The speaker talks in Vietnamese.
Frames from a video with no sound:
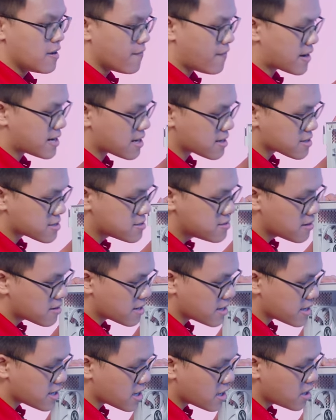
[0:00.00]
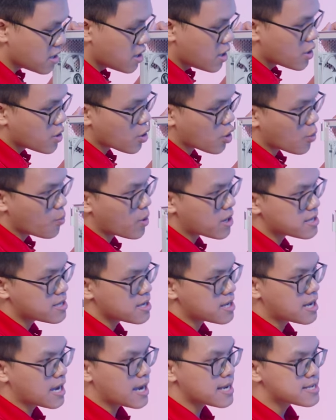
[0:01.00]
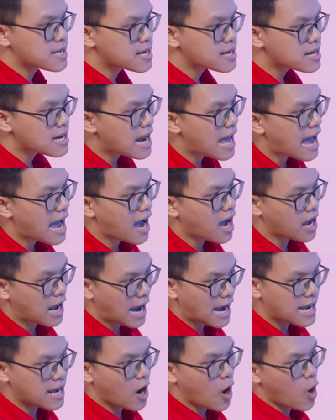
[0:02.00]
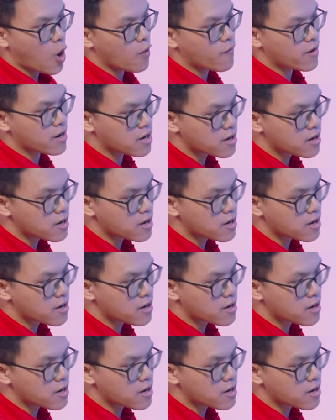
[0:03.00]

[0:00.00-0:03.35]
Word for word: và đằng trước này nhá nó có một cái thiết kế rất là hay ho và